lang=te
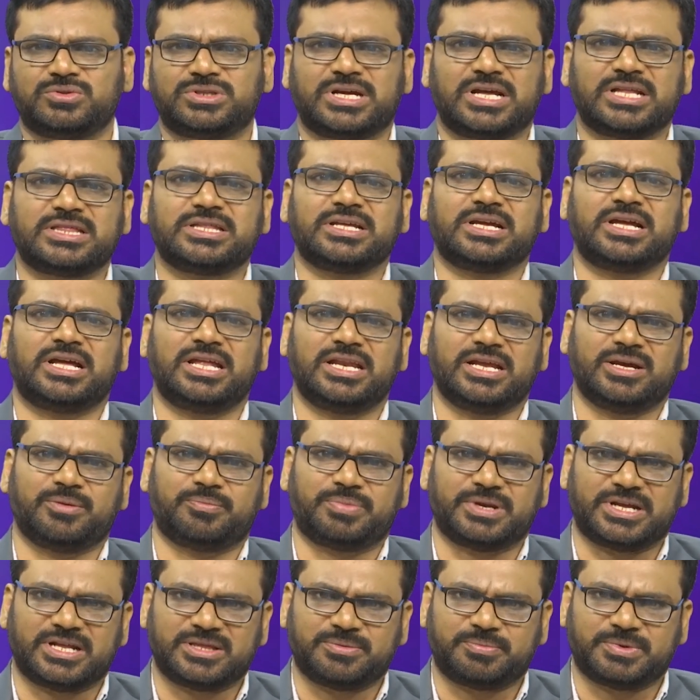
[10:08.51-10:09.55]
తాత్కాలిక
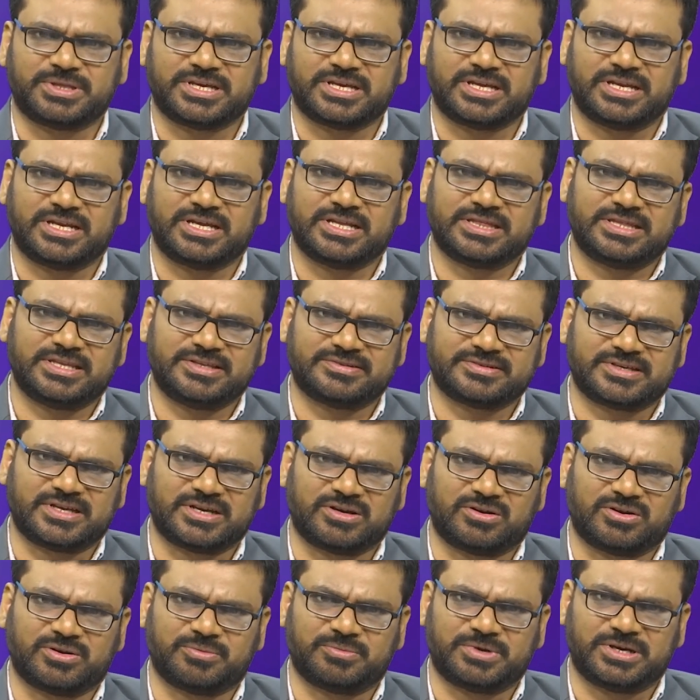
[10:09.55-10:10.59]
ప్రాతిపదికన
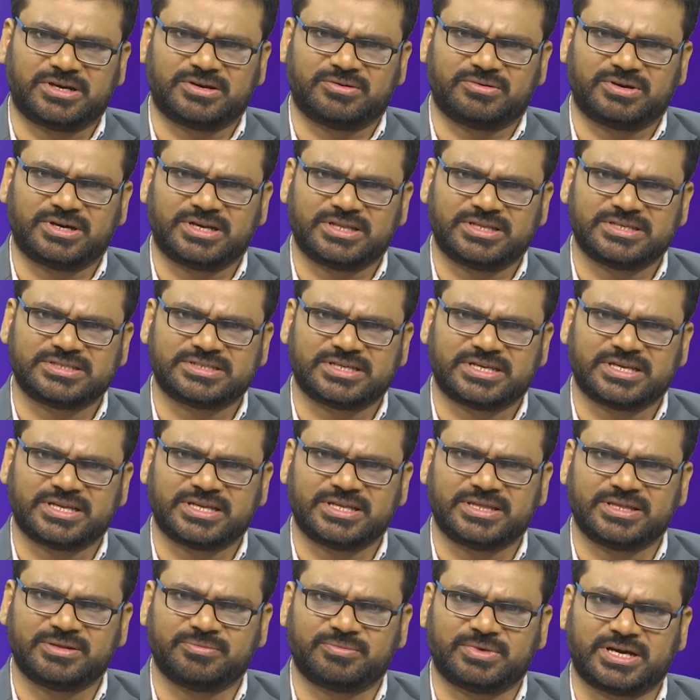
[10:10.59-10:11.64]
తీసుకురావడం అన్నటువంటిది
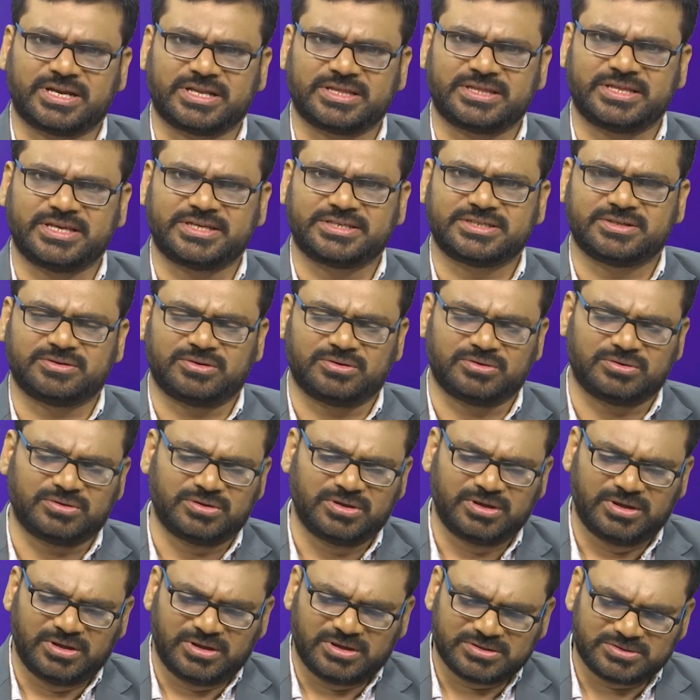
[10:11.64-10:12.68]
జరిగింది భారతదేశంలో
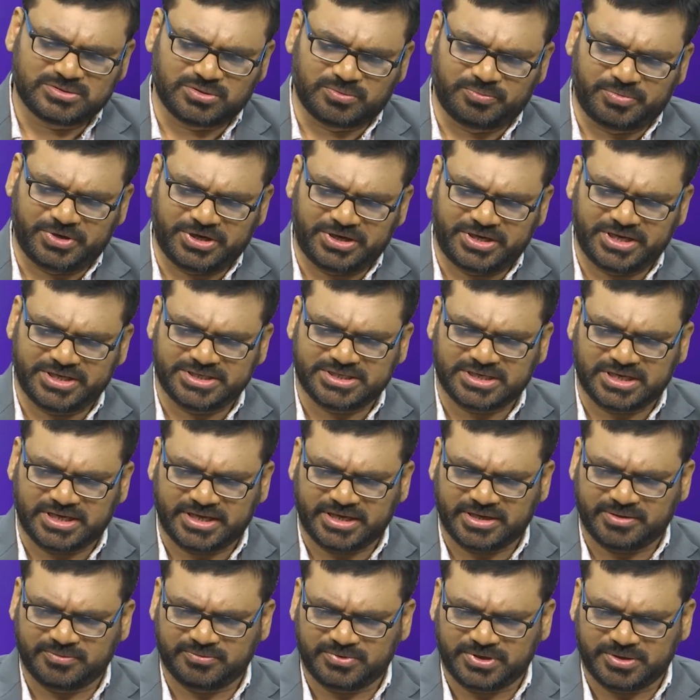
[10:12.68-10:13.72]
సో బ్రిటిష్
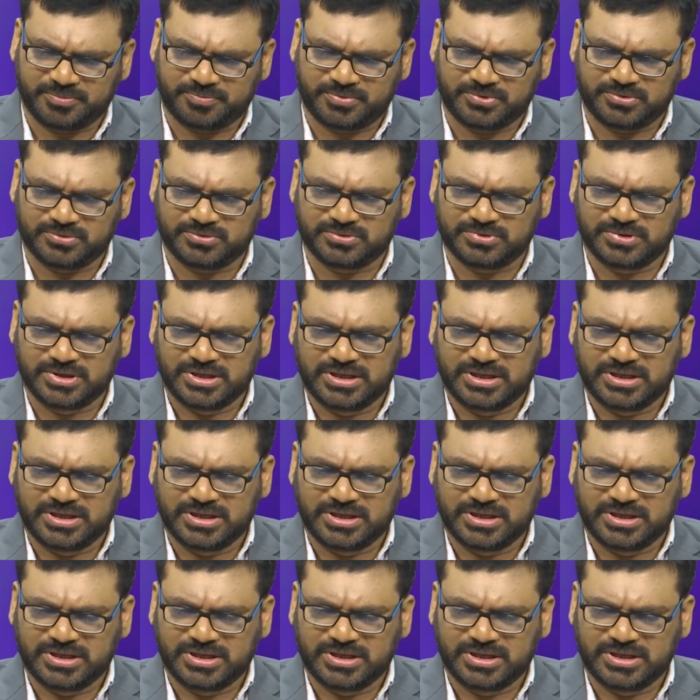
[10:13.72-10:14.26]
హయాం ఉన్నప్పుడు